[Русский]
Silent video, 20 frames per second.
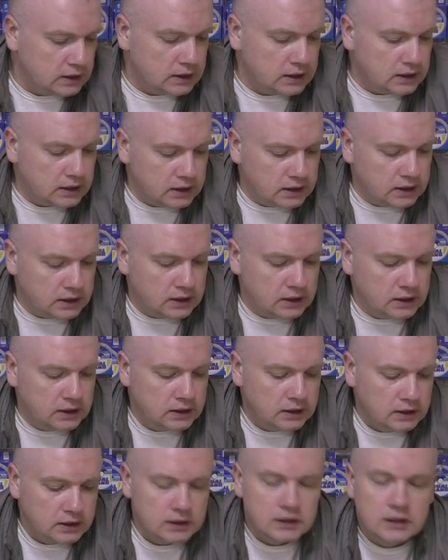а, –
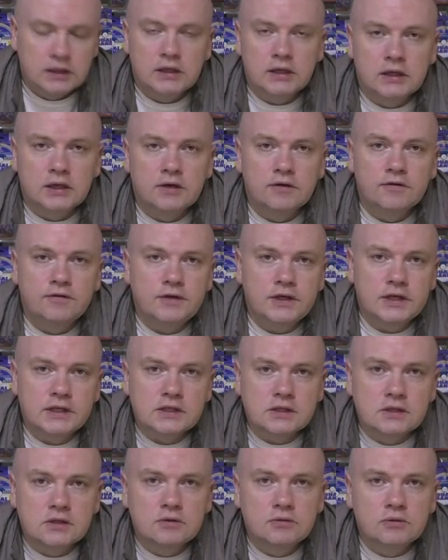Э,
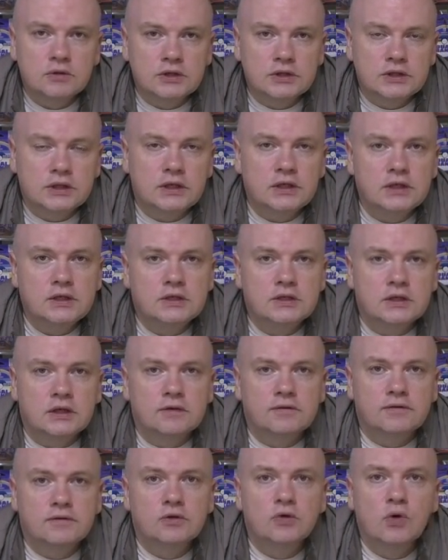вес у этих
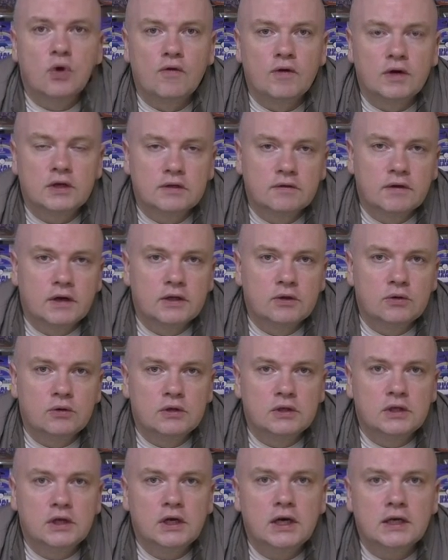лидеров новых
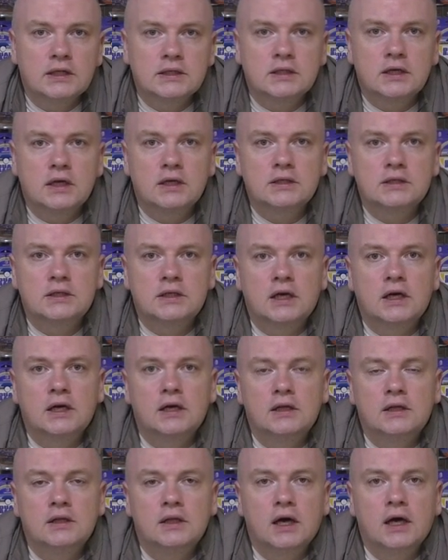2.0 да,
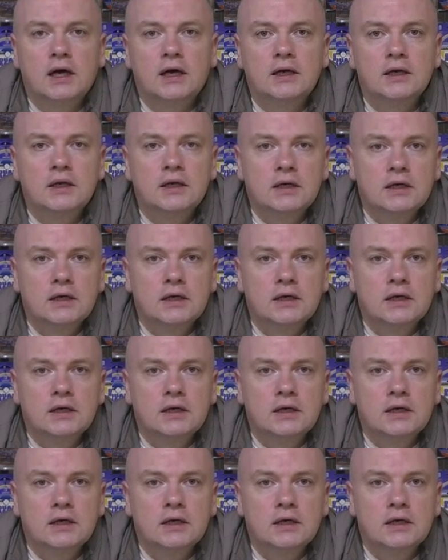остался на